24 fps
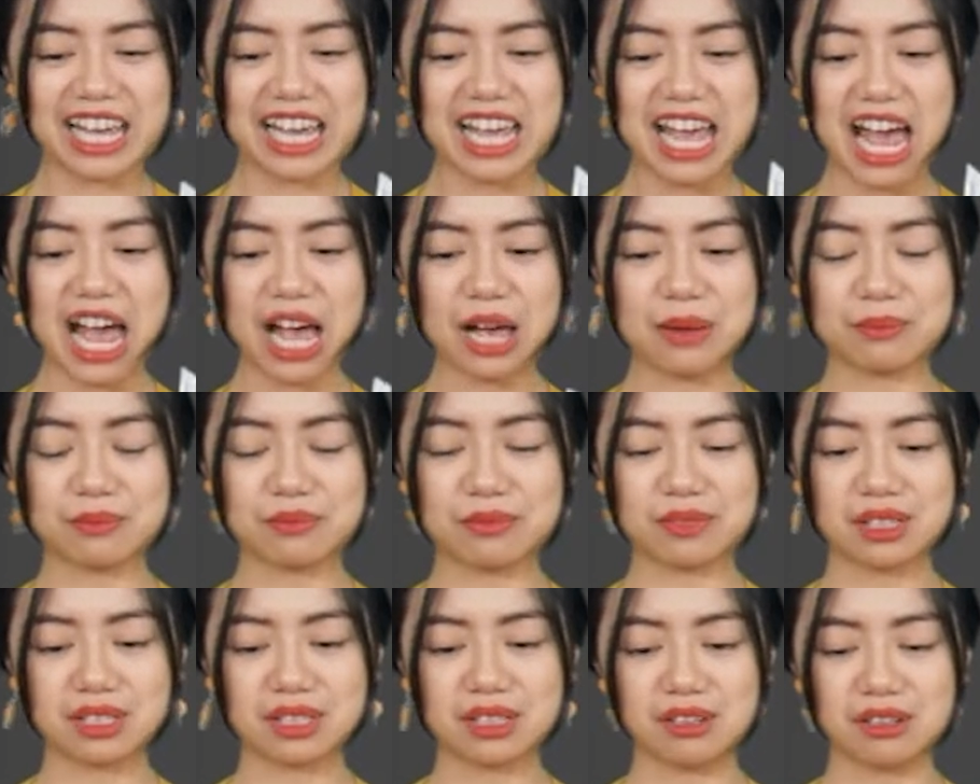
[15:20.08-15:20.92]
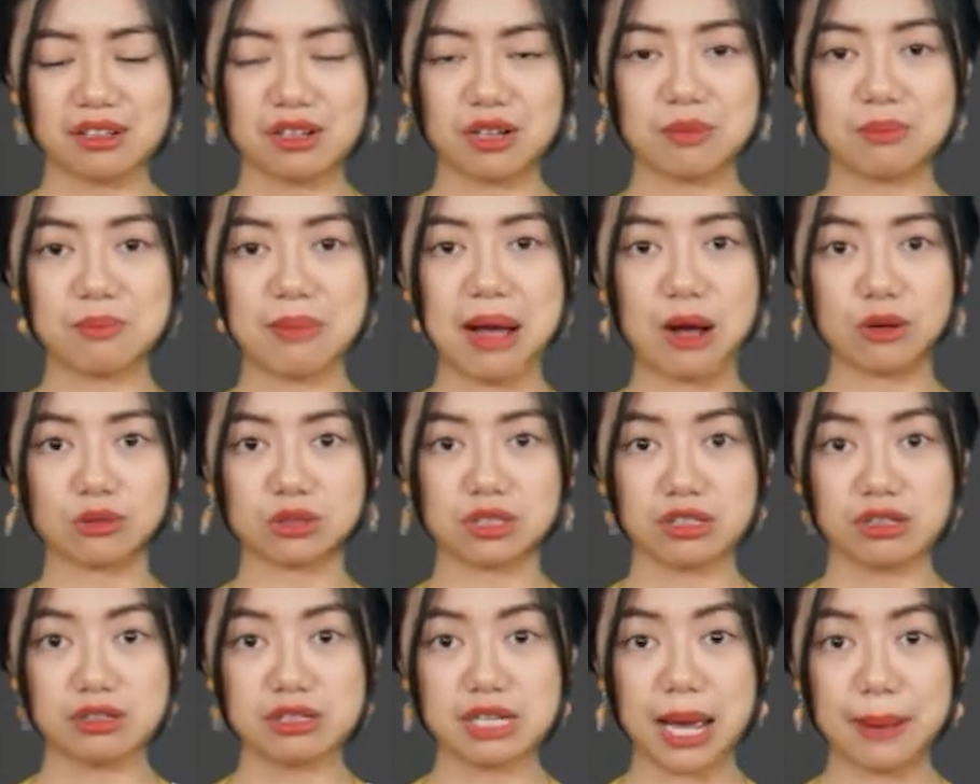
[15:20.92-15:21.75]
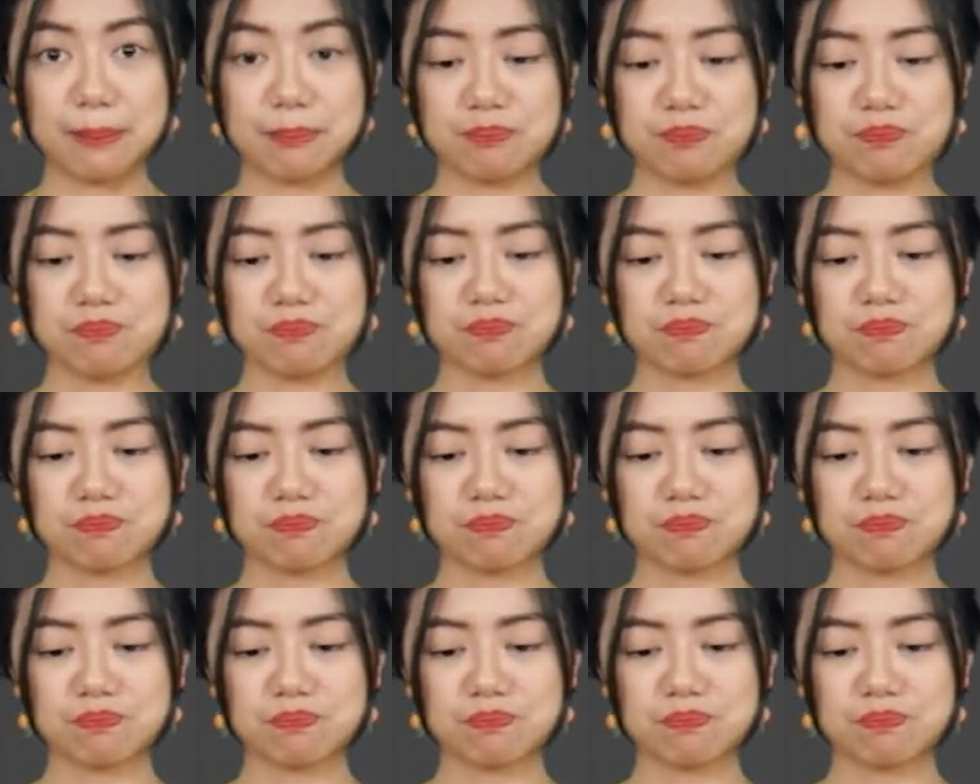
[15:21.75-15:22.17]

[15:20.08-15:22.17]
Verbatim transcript: Cái hàm lượng bào tử nấm